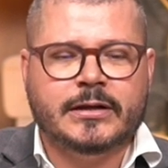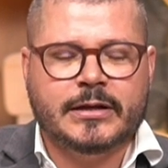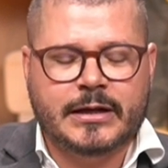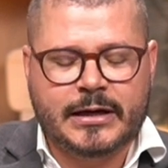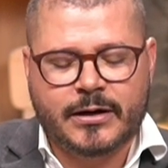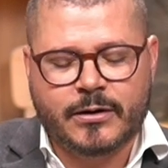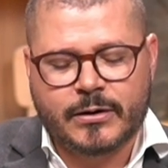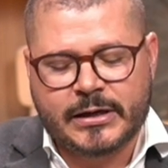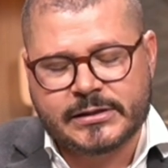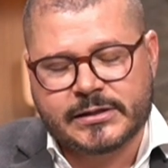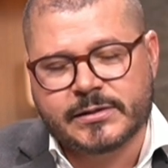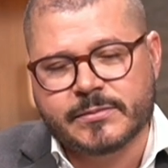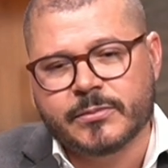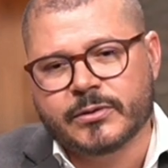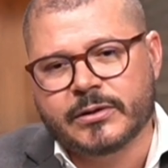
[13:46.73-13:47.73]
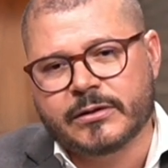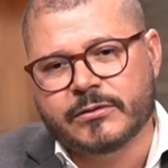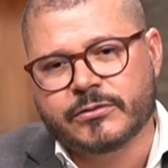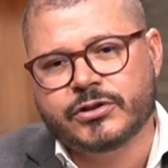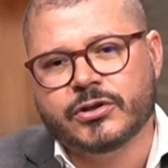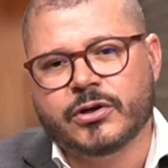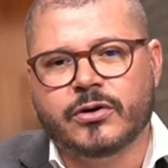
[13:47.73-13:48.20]
né, esse modelo
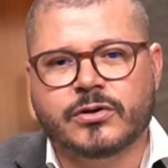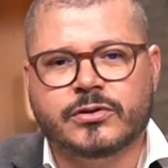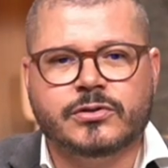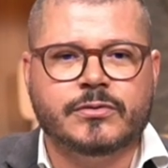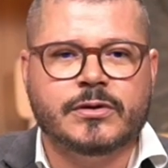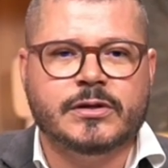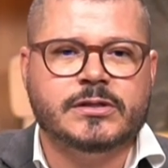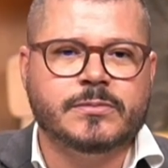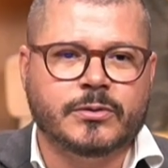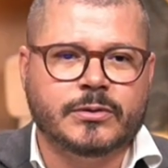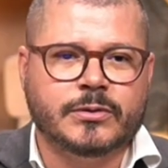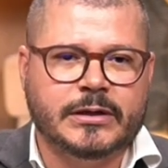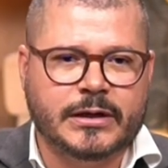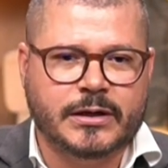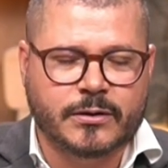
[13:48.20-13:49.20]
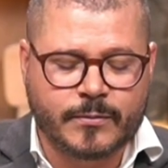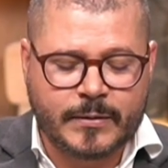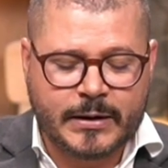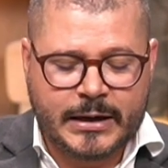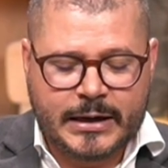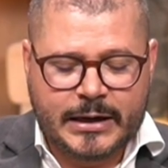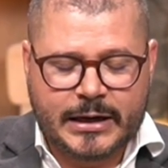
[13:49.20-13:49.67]
de ócio, esse modelo
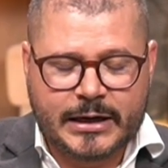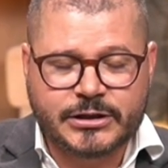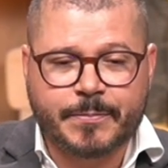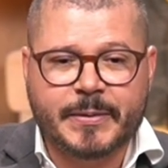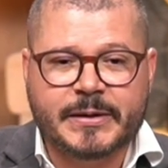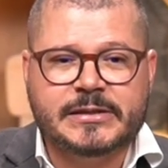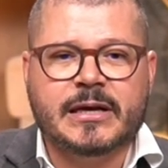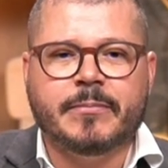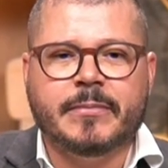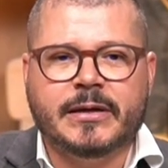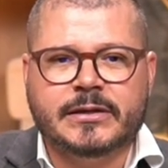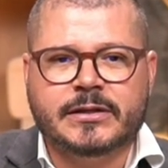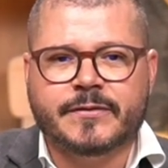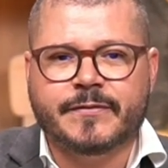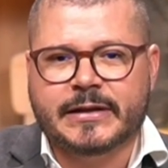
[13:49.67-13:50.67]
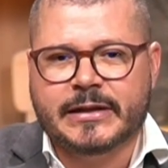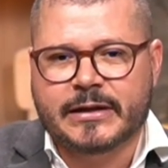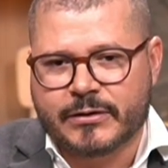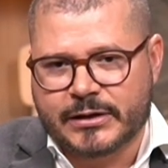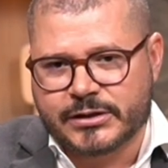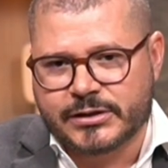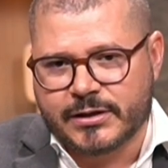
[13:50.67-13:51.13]
é, de pensamento que vai dar
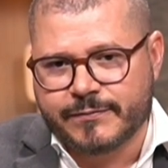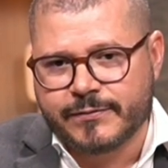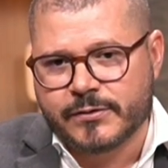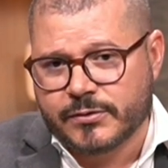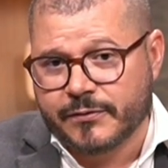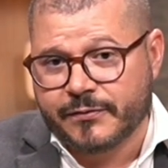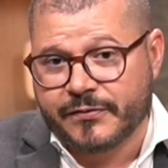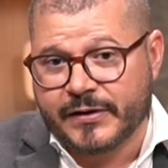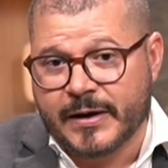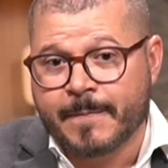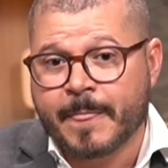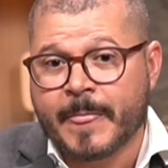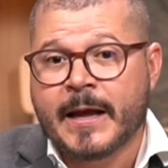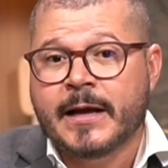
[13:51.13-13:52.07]
origem à filosofia.